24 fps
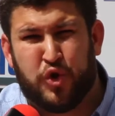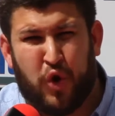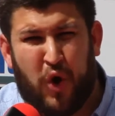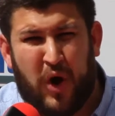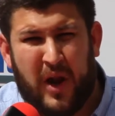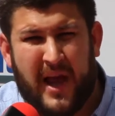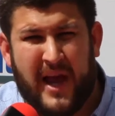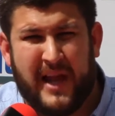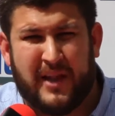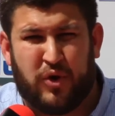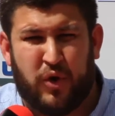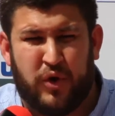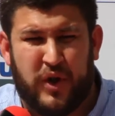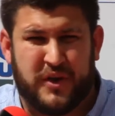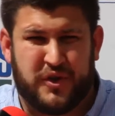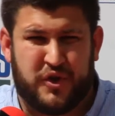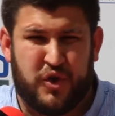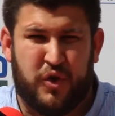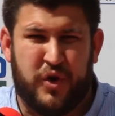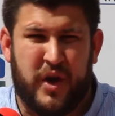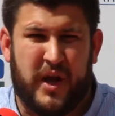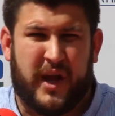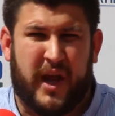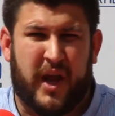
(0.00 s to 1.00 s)
con todas las
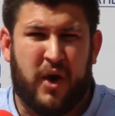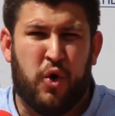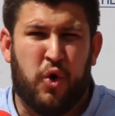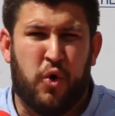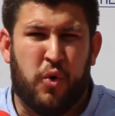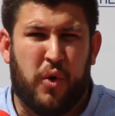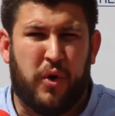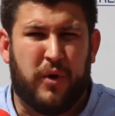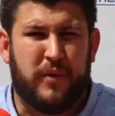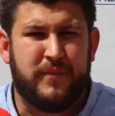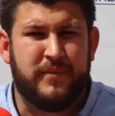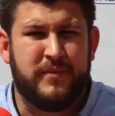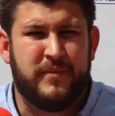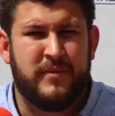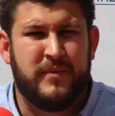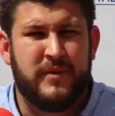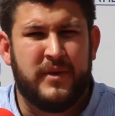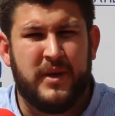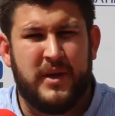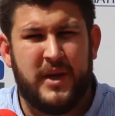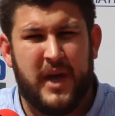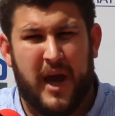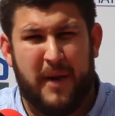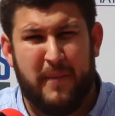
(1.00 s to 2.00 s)
detonaciones que hubo
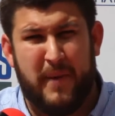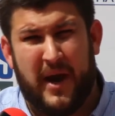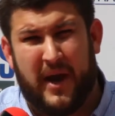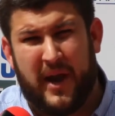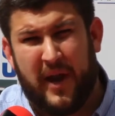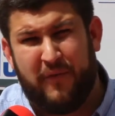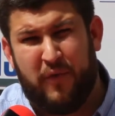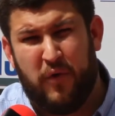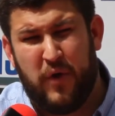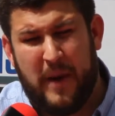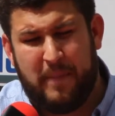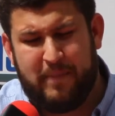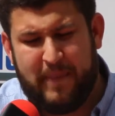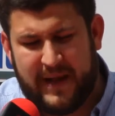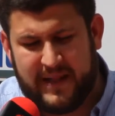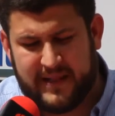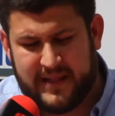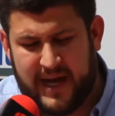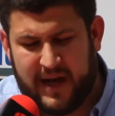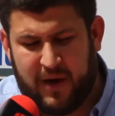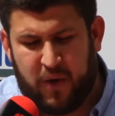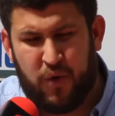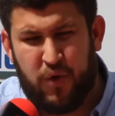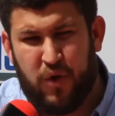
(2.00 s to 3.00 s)
y además que fue un
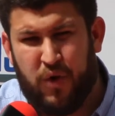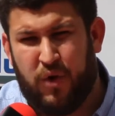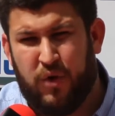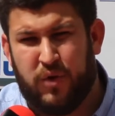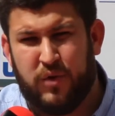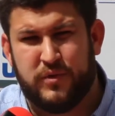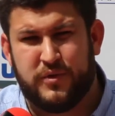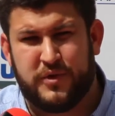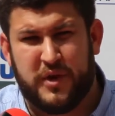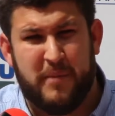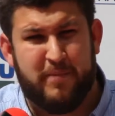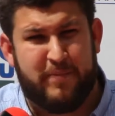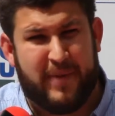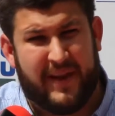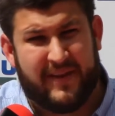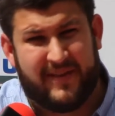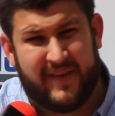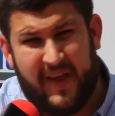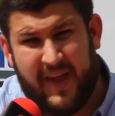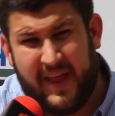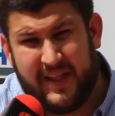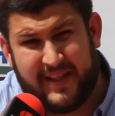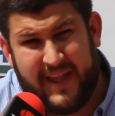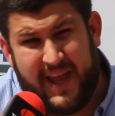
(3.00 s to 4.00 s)
espectáculo sin
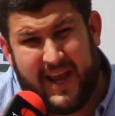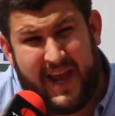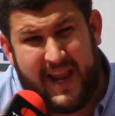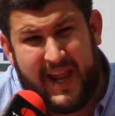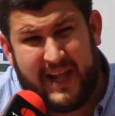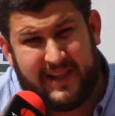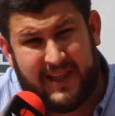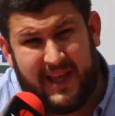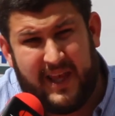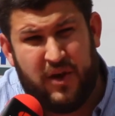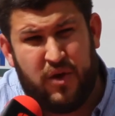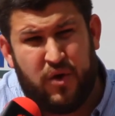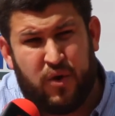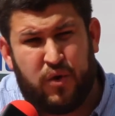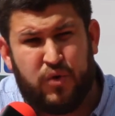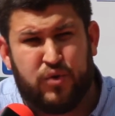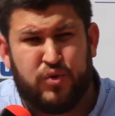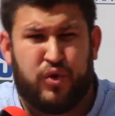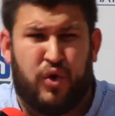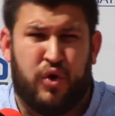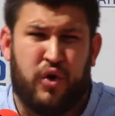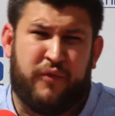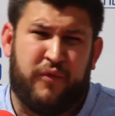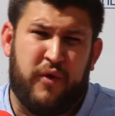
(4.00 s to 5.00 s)
precedente en el Atillo
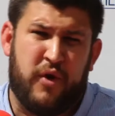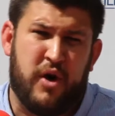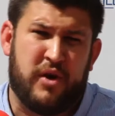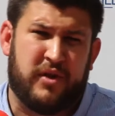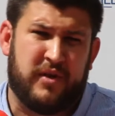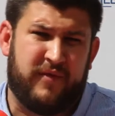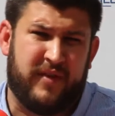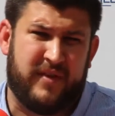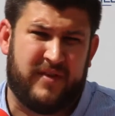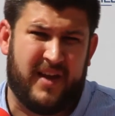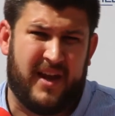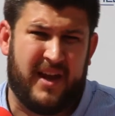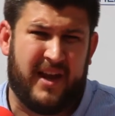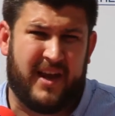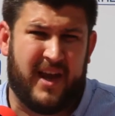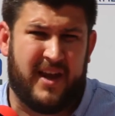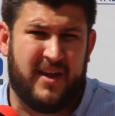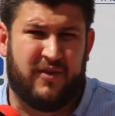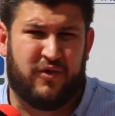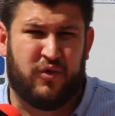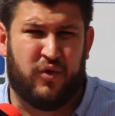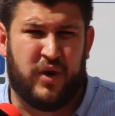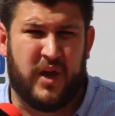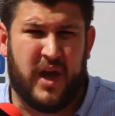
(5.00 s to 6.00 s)
con todos los fuegos
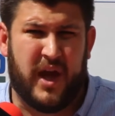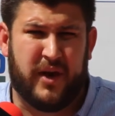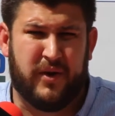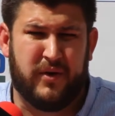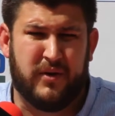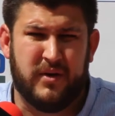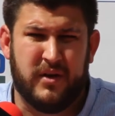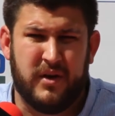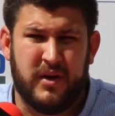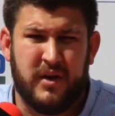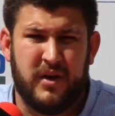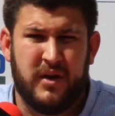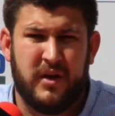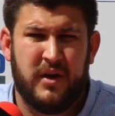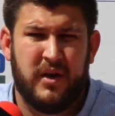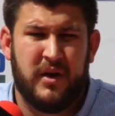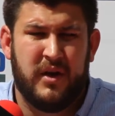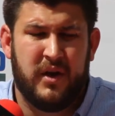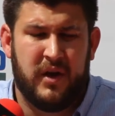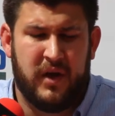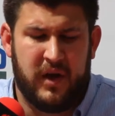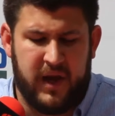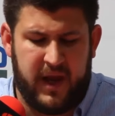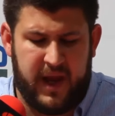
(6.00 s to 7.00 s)
artificiales que ahí surgieron,
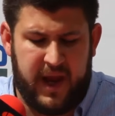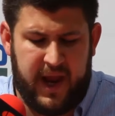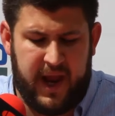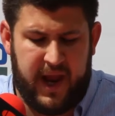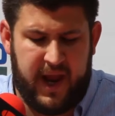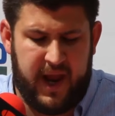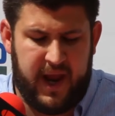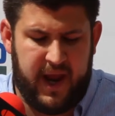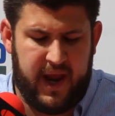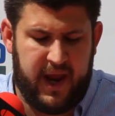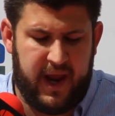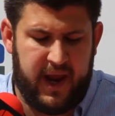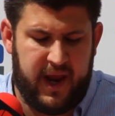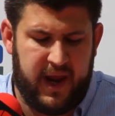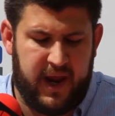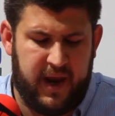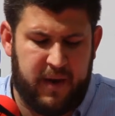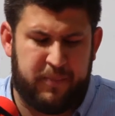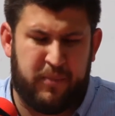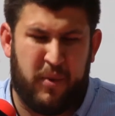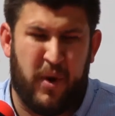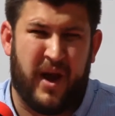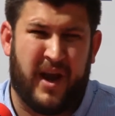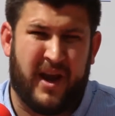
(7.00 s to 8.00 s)

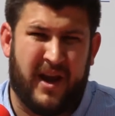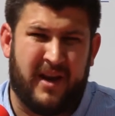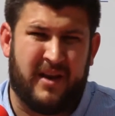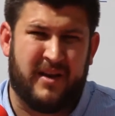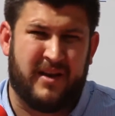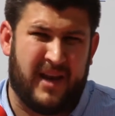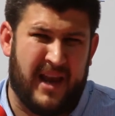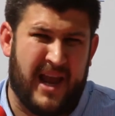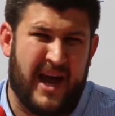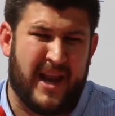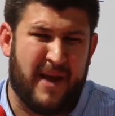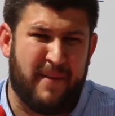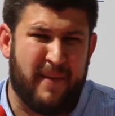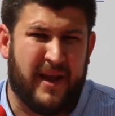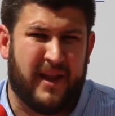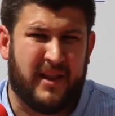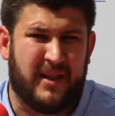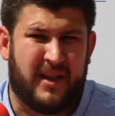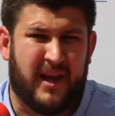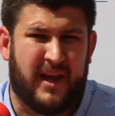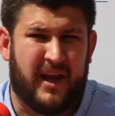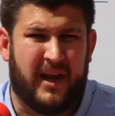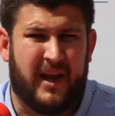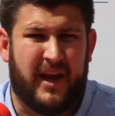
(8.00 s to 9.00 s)
eh, pues
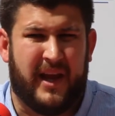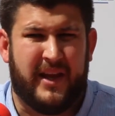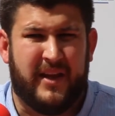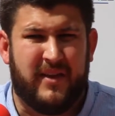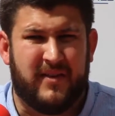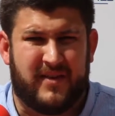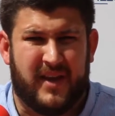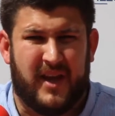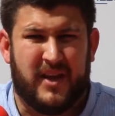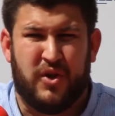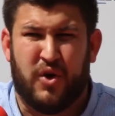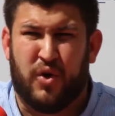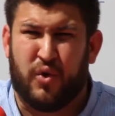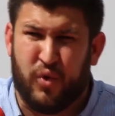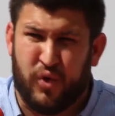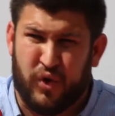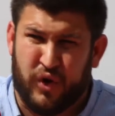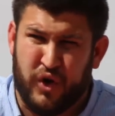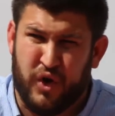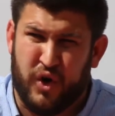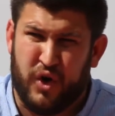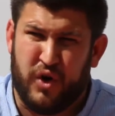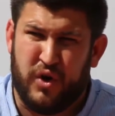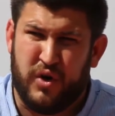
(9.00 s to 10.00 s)
claramente el incendio
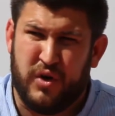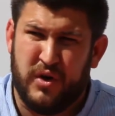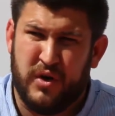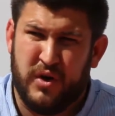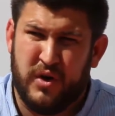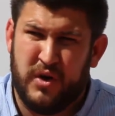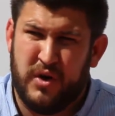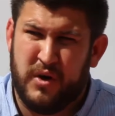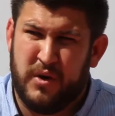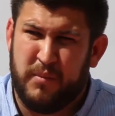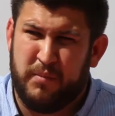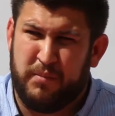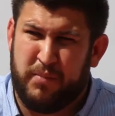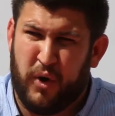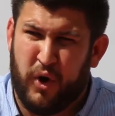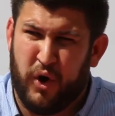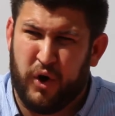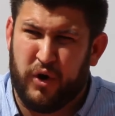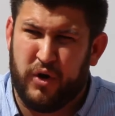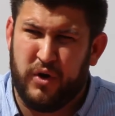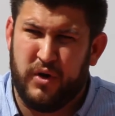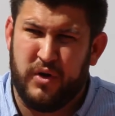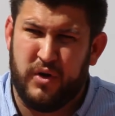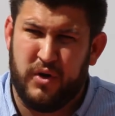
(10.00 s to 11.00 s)
ocurrió
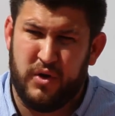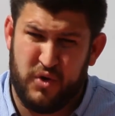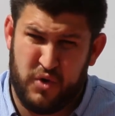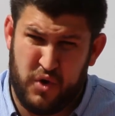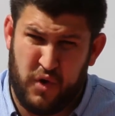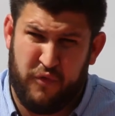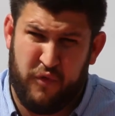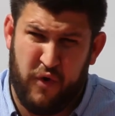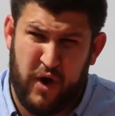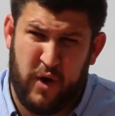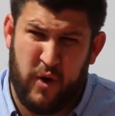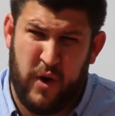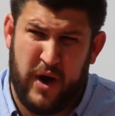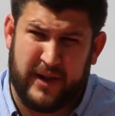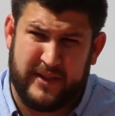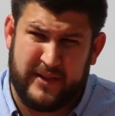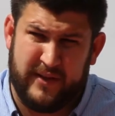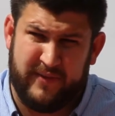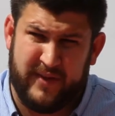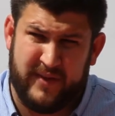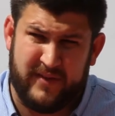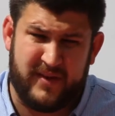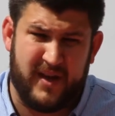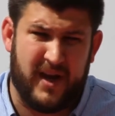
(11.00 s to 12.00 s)
por los fuegos
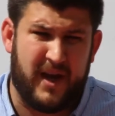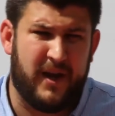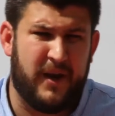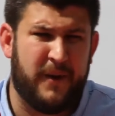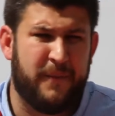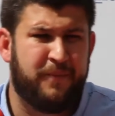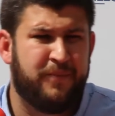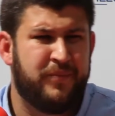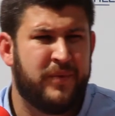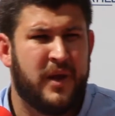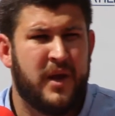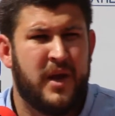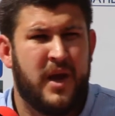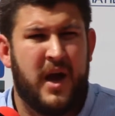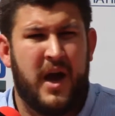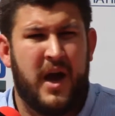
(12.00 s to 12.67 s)
artificiales.